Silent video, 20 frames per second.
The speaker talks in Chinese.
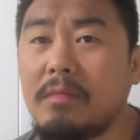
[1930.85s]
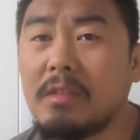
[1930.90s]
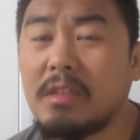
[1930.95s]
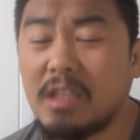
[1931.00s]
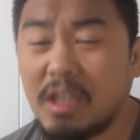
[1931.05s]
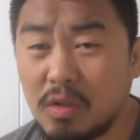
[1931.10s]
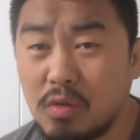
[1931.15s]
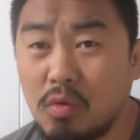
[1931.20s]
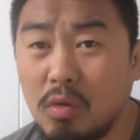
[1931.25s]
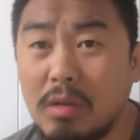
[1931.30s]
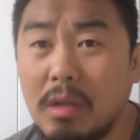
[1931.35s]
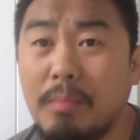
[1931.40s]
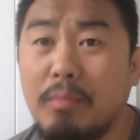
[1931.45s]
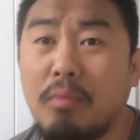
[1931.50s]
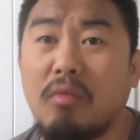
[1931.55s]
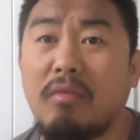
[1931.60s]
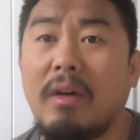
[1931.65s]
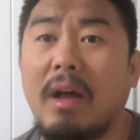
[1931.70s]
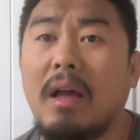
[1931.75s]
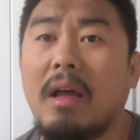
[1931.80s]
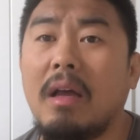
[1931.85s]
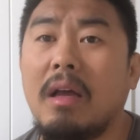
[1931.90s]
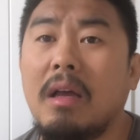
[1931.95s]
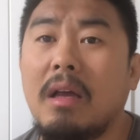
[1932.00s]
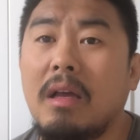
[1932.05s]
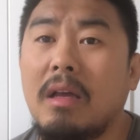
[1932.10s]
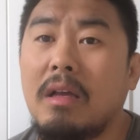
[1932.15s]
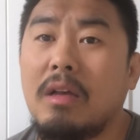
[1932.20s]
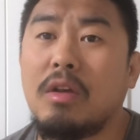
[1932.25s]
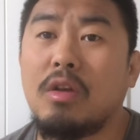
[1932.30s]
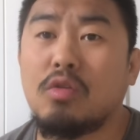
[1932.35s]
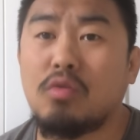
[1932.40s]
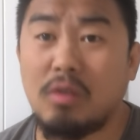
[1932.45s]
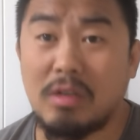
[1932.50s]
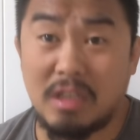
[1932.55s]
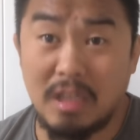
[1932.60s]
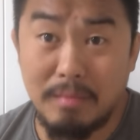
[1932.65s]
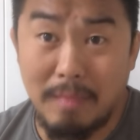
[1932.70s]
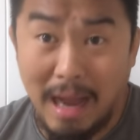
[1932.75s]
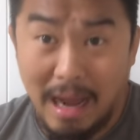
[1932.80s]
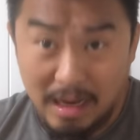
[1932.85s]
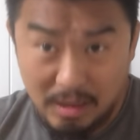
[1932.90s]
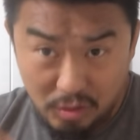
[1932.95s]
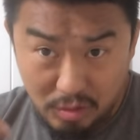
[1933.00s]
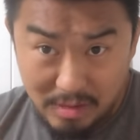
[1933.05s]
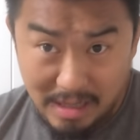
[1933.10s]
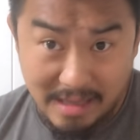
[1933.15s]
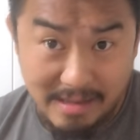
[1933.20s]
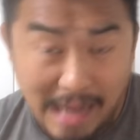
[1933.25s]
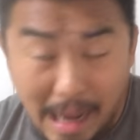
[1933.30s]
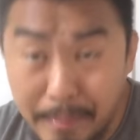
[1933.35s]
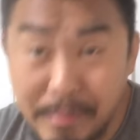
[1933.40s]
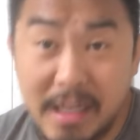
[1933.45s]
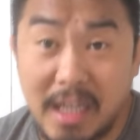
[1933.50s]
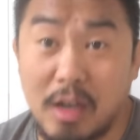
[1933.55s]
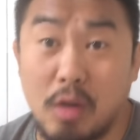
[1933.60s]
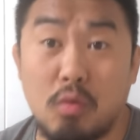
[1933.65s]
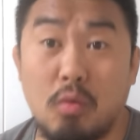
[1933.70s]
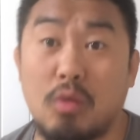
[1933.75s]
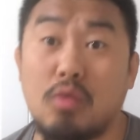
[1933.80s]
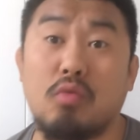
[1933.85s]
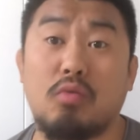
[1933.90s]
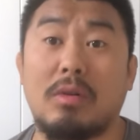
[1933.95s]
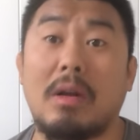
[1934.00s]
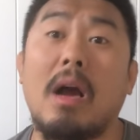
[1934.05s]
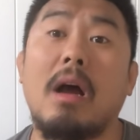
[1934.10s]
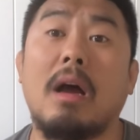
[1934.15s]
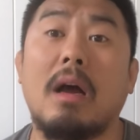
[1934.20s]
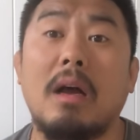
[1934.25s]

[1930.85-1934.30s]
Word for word: 挺多的部分，最起码是在咱们这个国土上。